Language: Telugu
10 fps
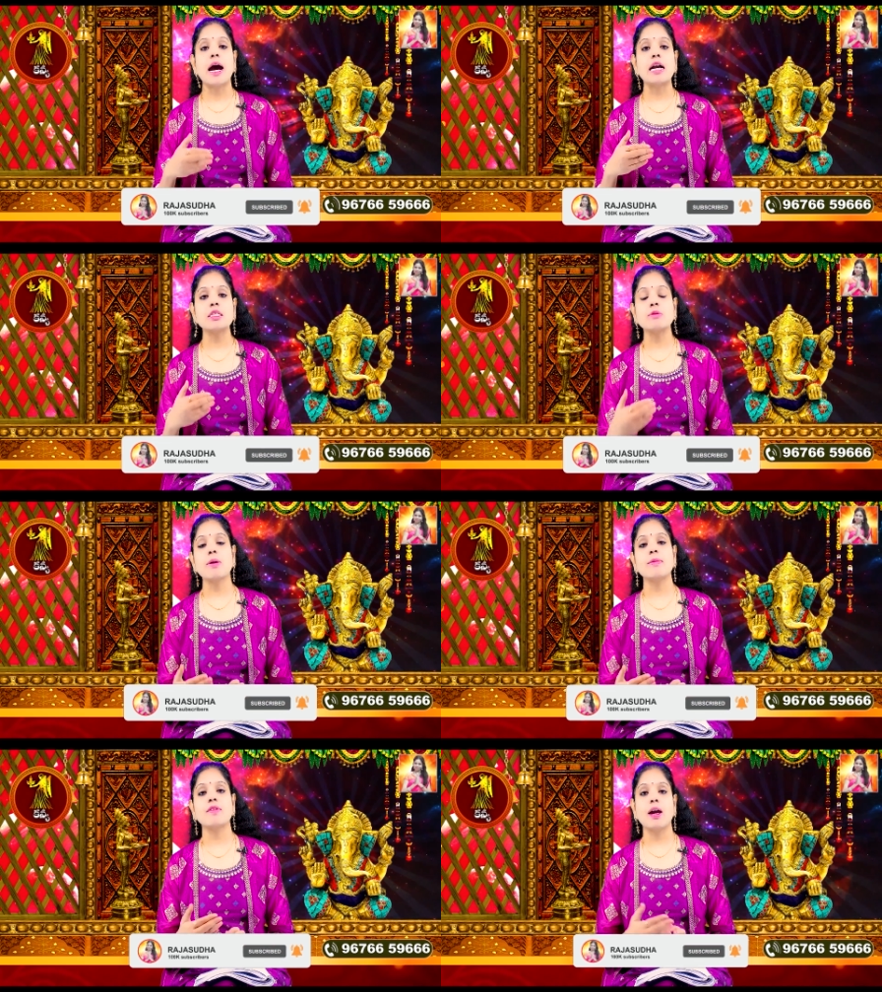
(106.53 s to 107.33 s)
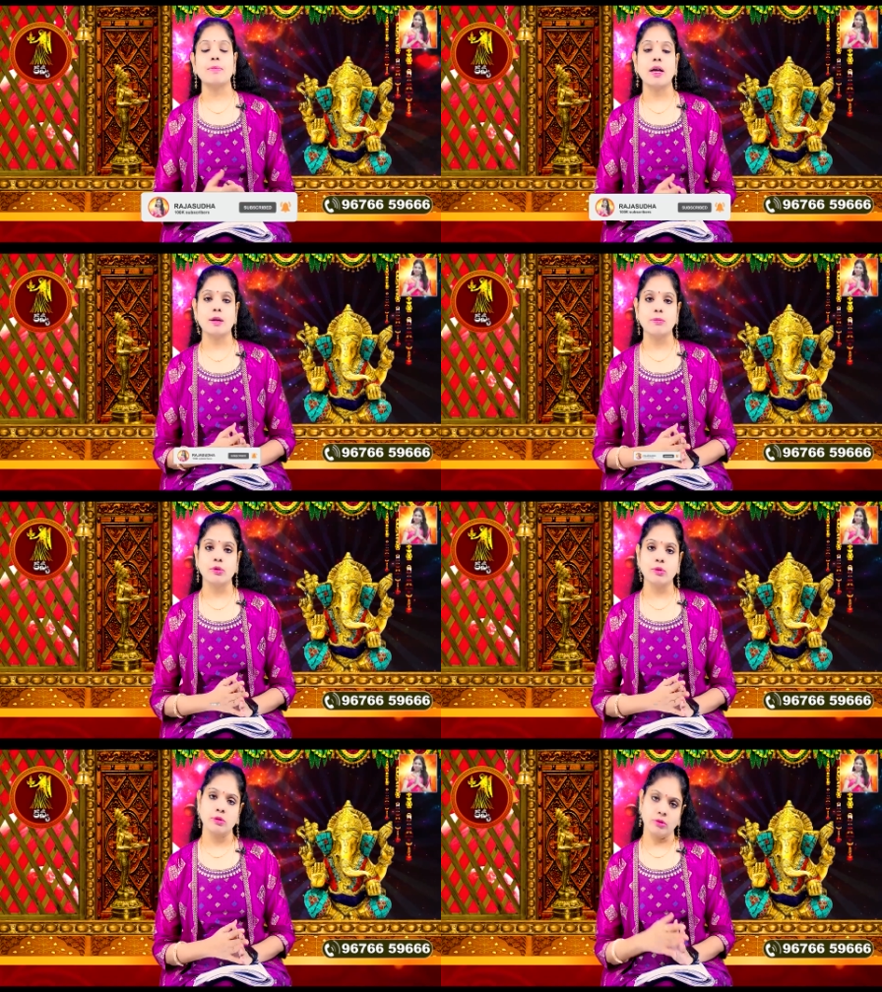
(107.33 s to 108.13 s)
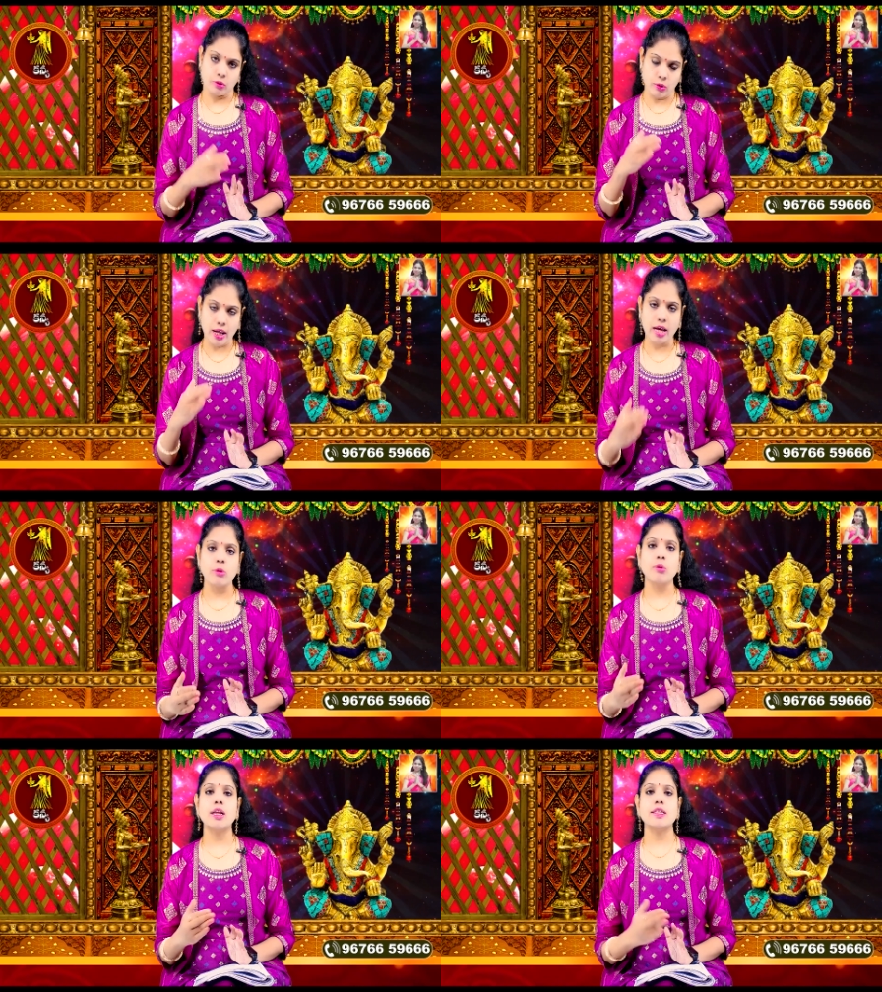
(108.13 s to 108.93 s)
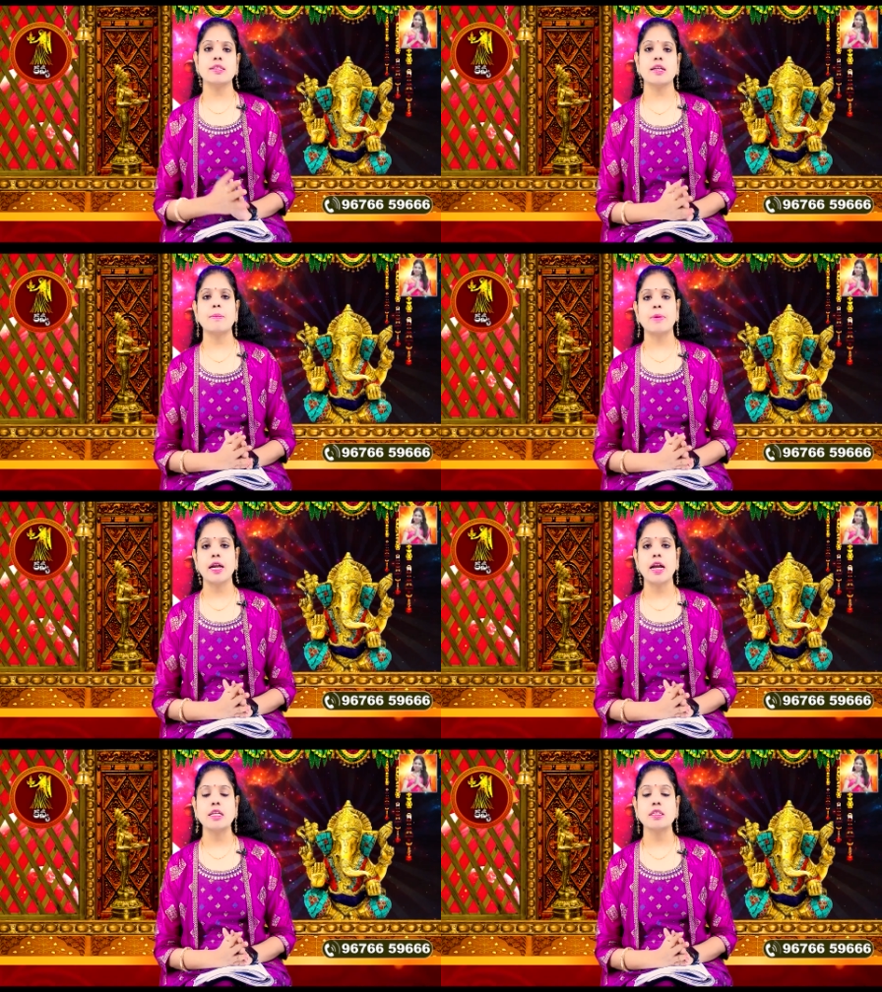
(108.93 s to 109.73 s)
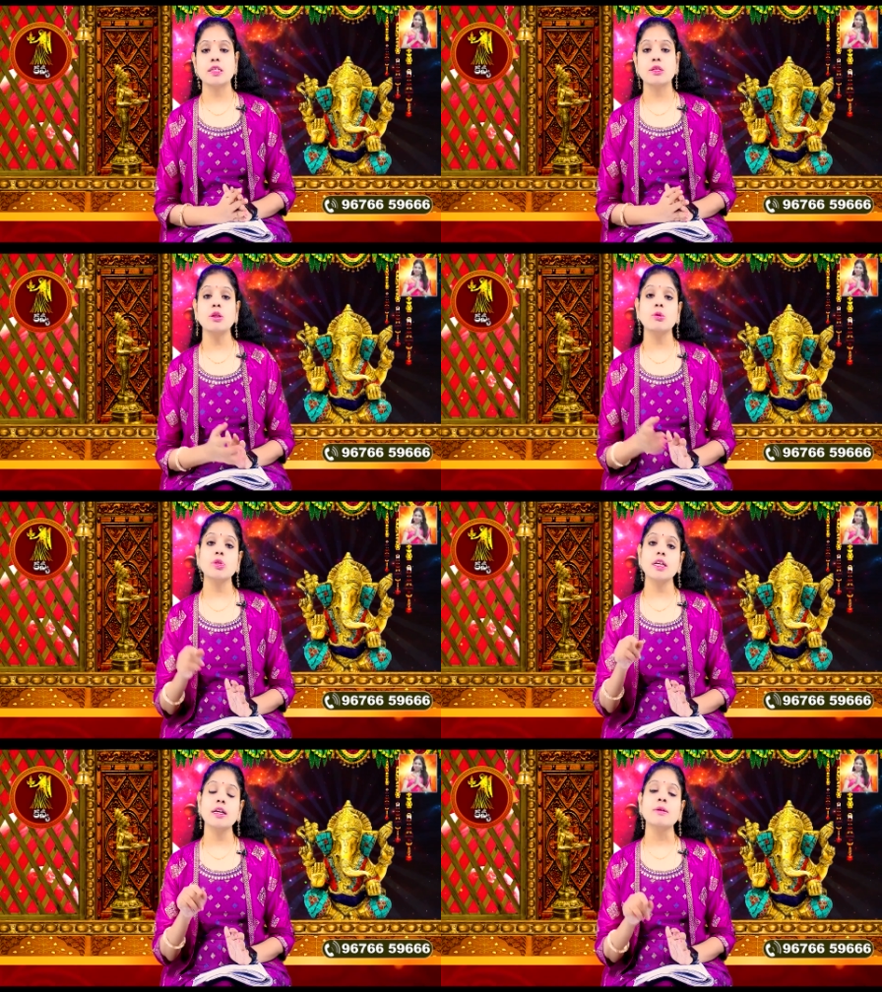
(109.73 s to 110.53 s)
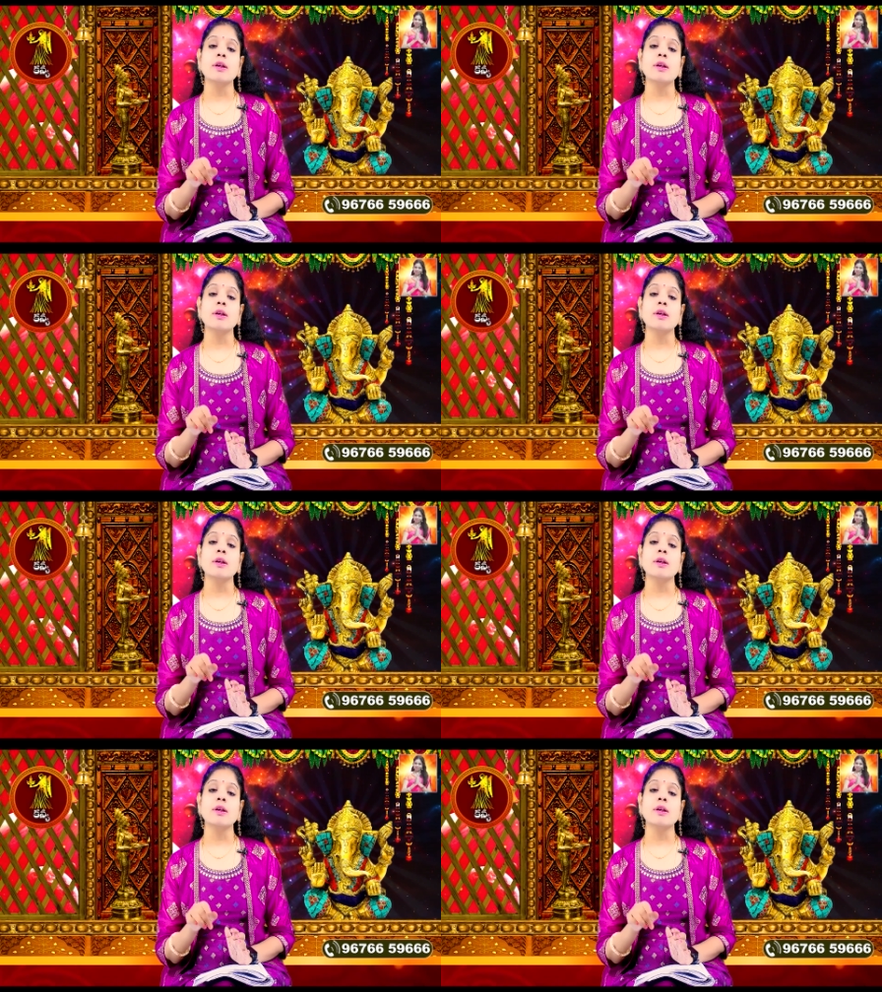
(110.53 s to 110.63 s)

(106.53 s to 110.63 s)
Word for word: భాగస్వామి వ్యాపారము కూడా అనుకూల దిశగా ప్రయాణం చేస్తుంది నూతన